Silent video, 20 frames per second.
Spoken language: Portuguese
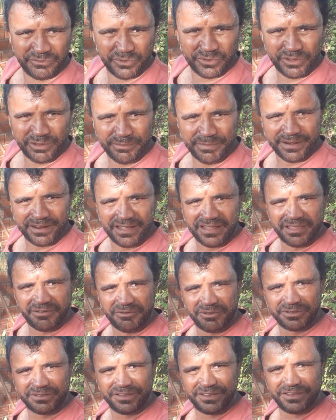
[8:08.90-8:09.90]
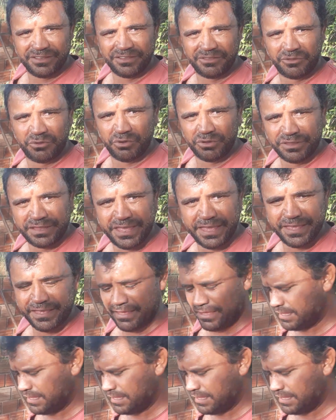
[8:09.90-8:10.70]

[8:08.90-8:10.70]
muito obrigado a vocês todos, né?